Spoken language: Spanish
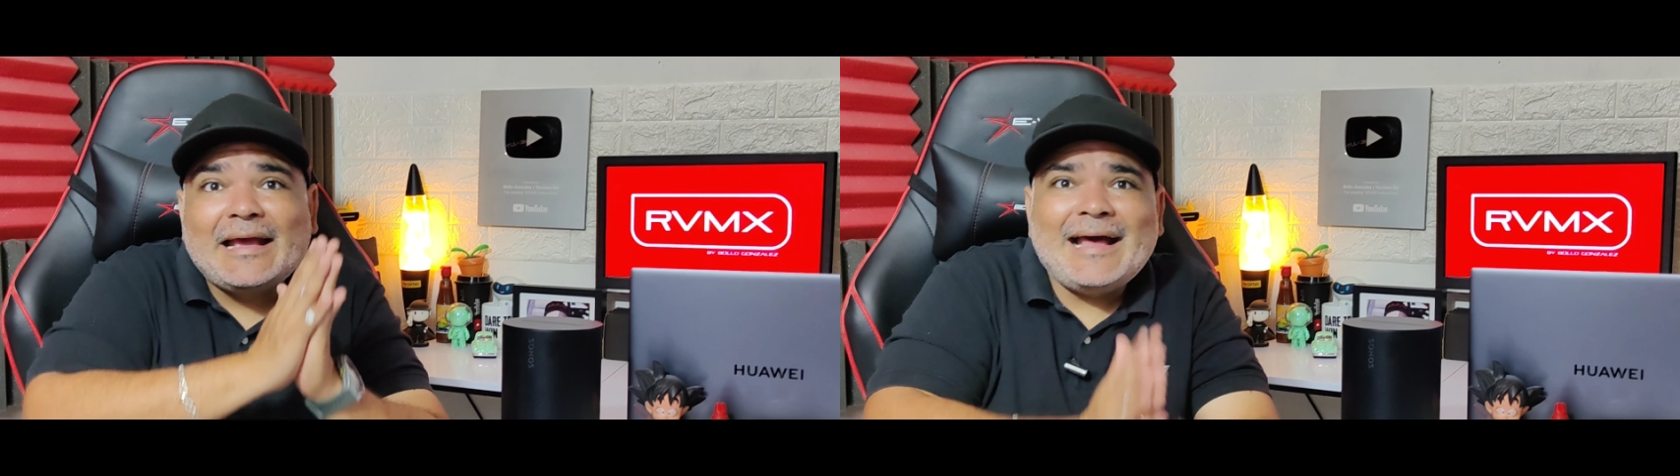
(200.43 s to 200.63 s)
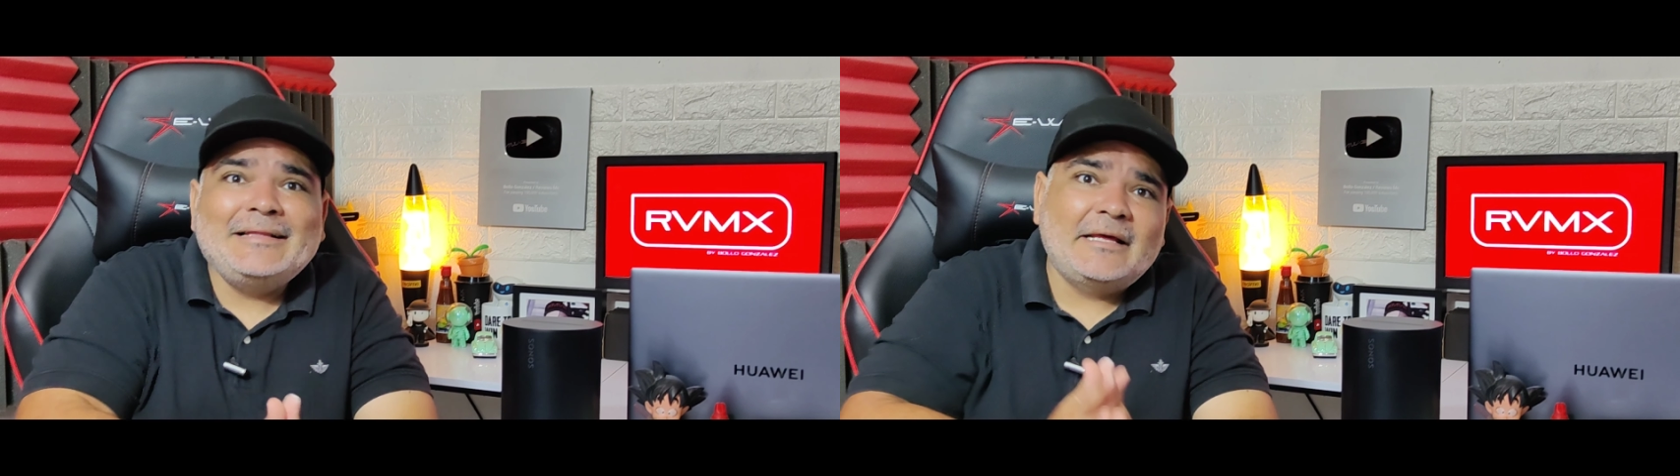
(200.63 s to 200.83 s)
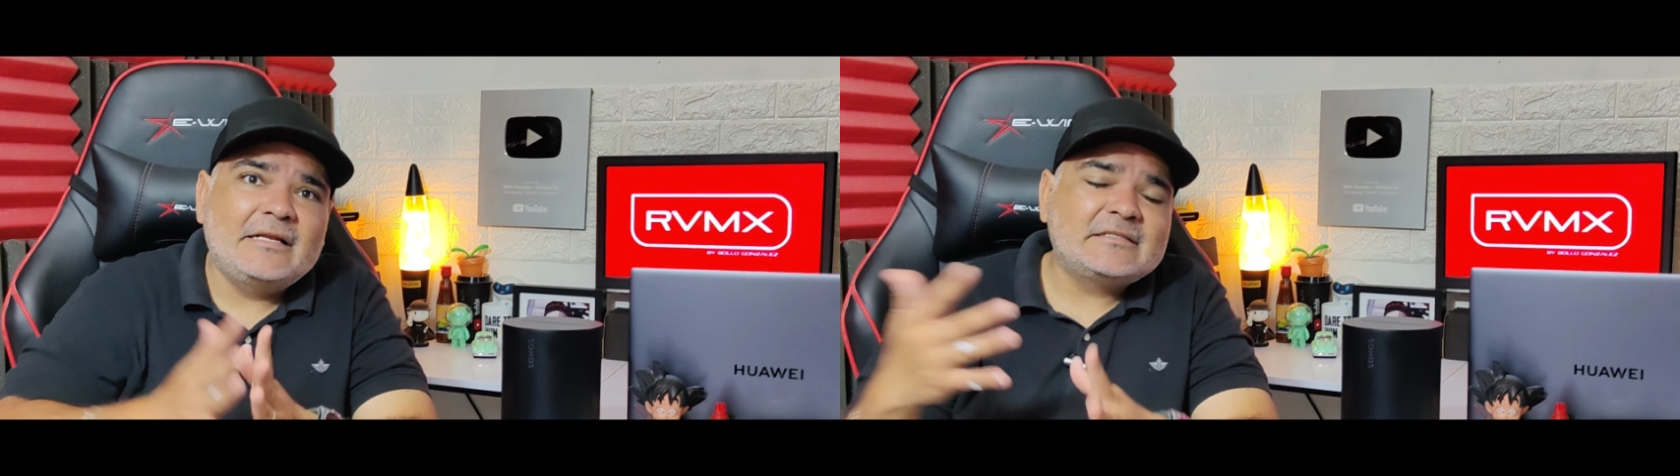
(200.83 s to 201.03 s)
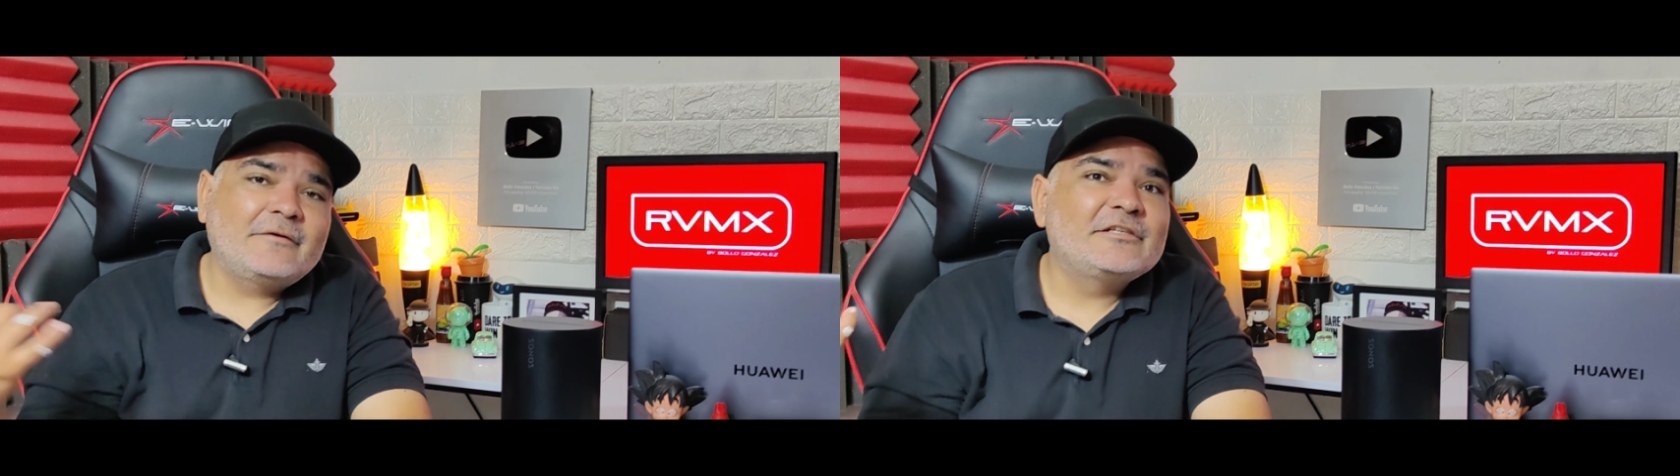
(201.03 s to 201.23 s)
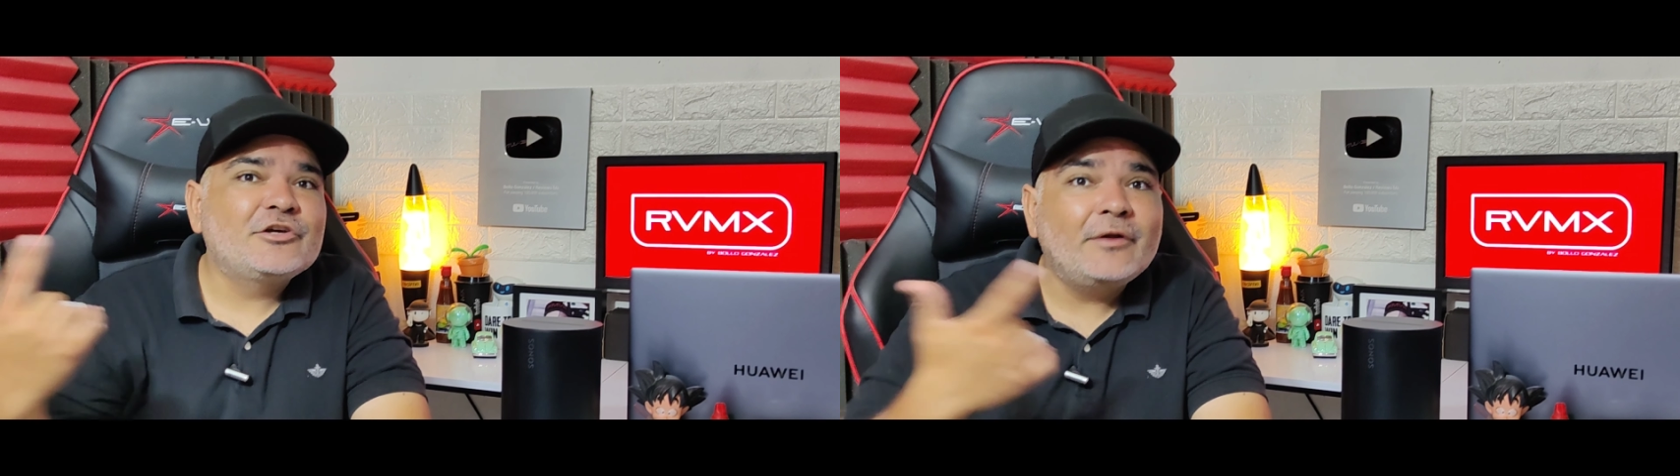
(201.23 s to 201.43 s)
encanta en
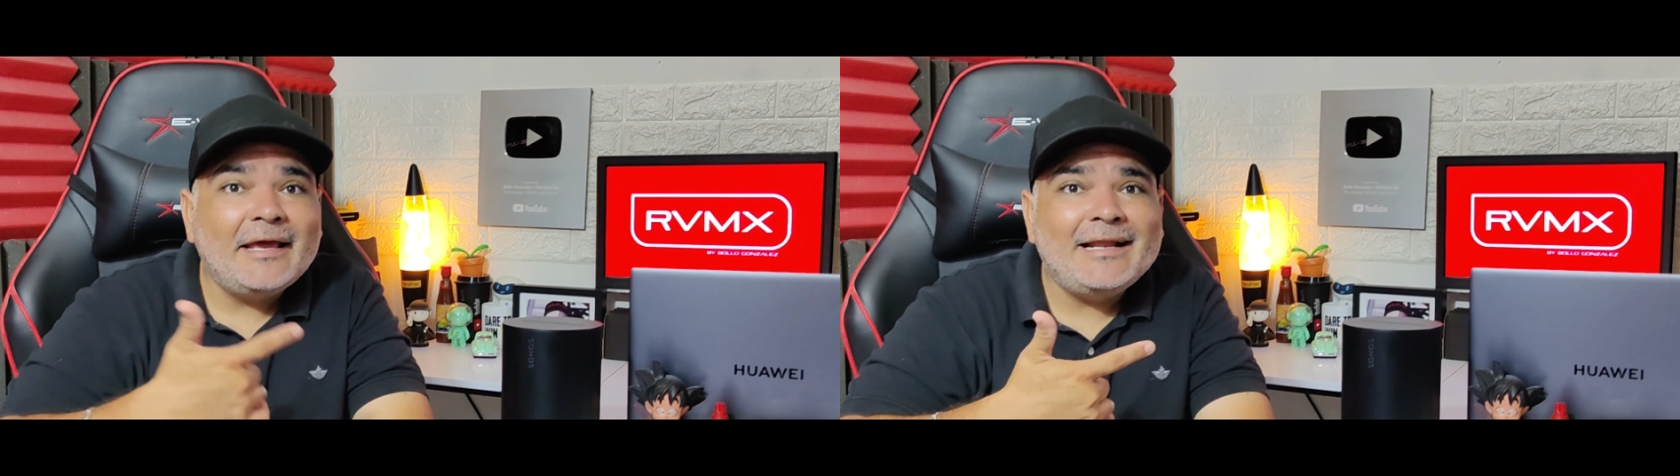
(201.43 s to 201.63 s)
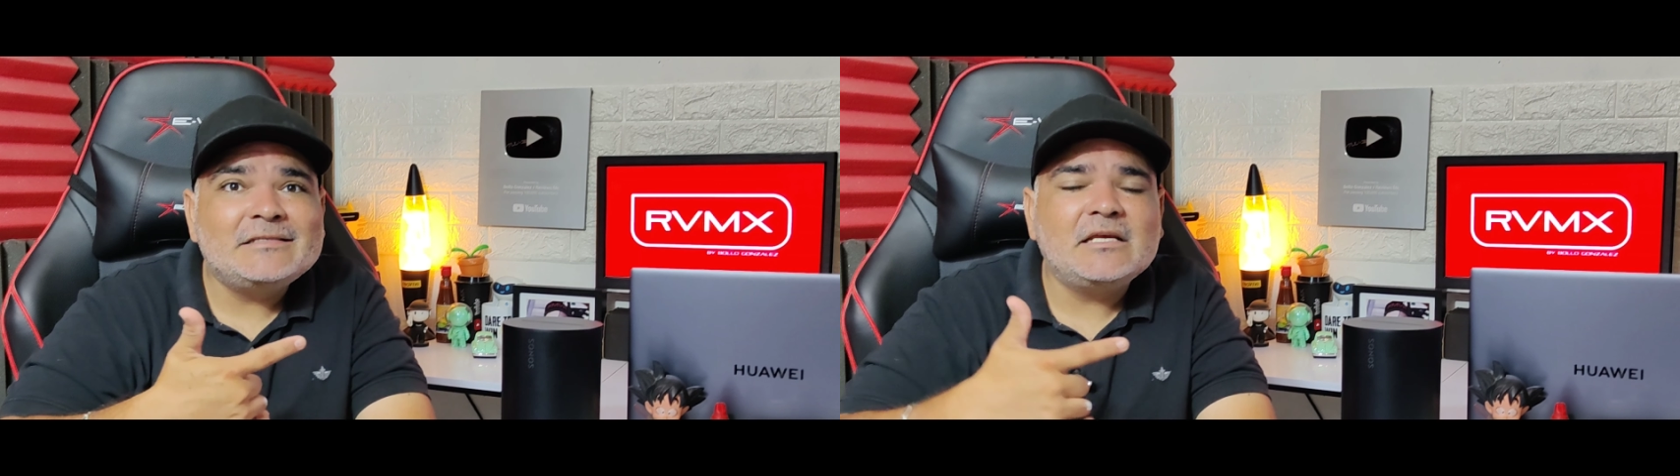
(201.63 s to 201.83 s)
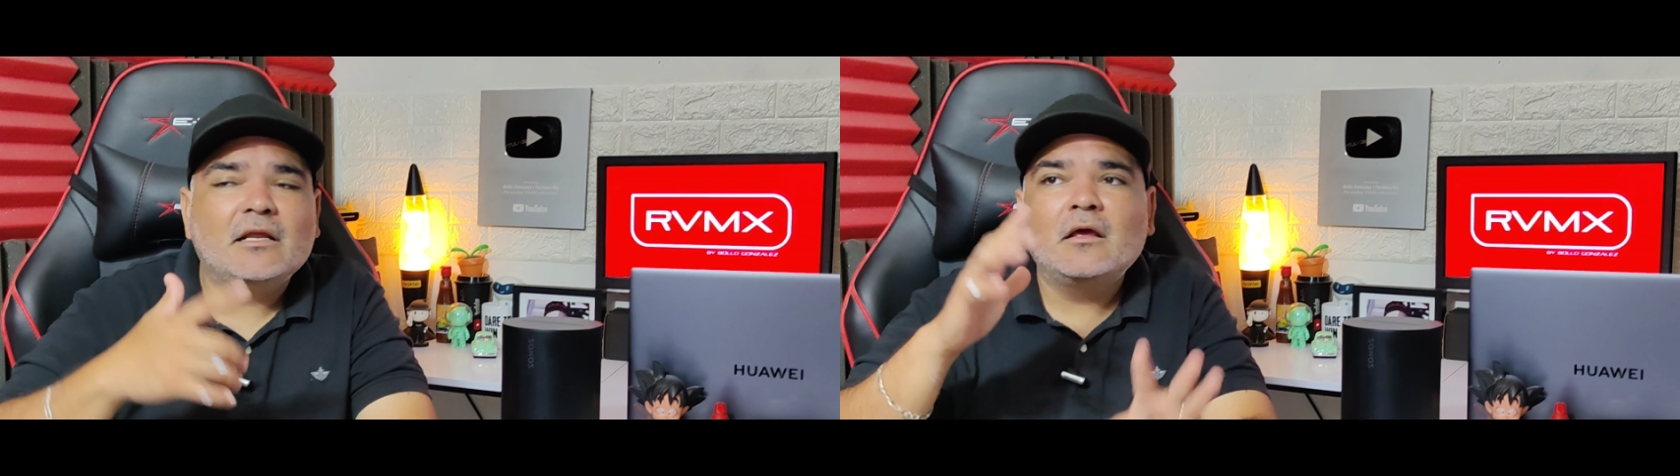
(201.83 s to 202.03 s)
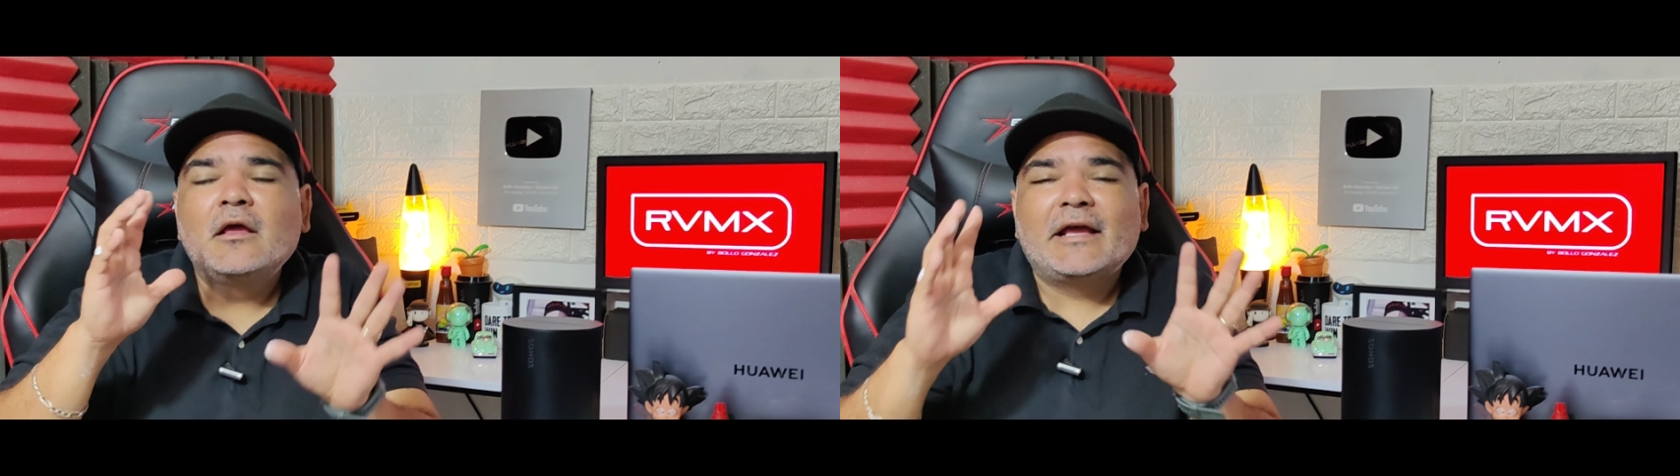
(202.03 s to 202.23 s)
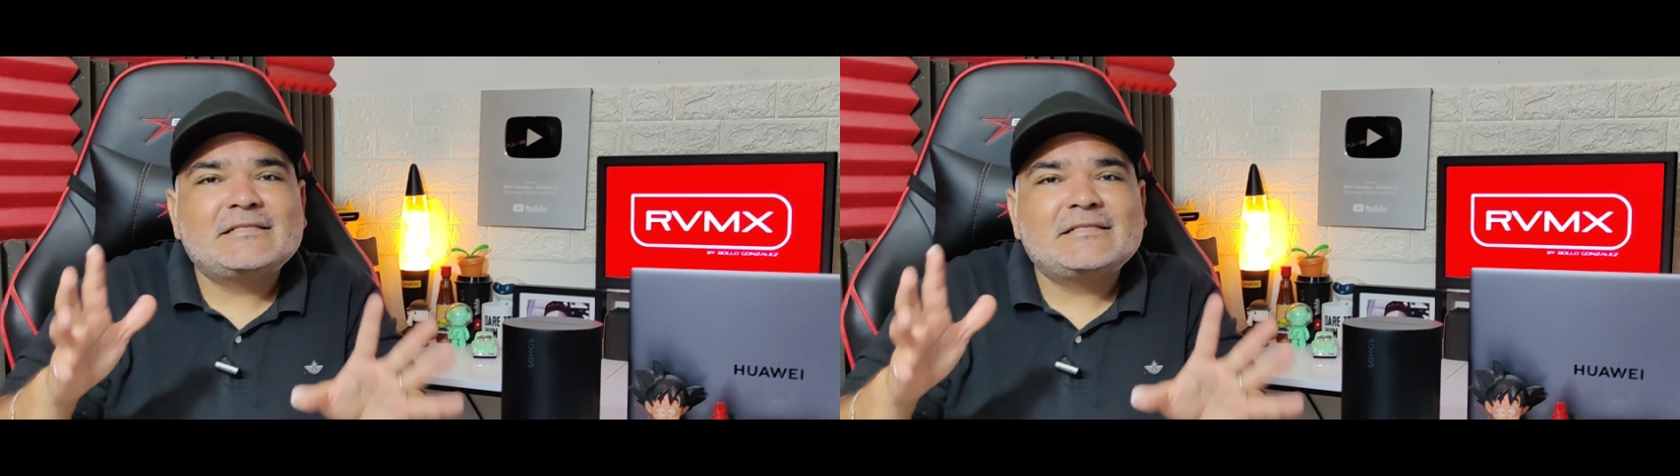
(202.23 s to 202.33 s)
esta versión era 100